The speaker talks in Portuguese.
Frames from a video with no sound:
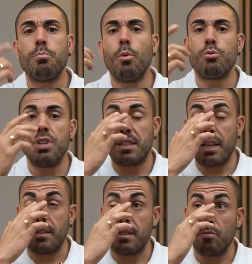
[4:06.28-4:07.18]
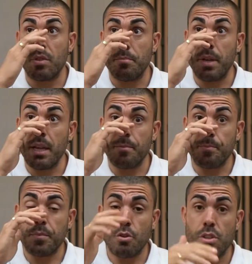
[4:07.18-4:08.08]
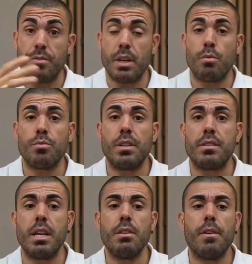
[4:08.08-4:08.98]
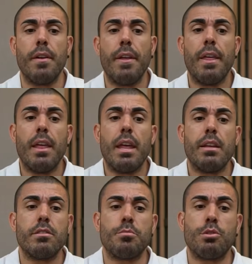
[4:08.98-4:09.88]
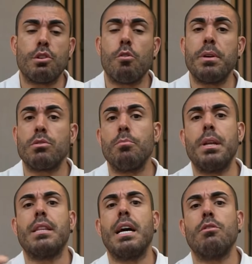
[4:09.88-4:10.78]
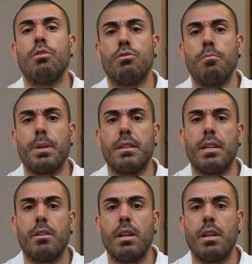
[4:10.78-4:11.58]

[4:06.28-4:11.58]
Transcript: ponto de atenção também, que eu já vi acontecendo, são as pessoas que começam a aumentar a dose do pré-treino.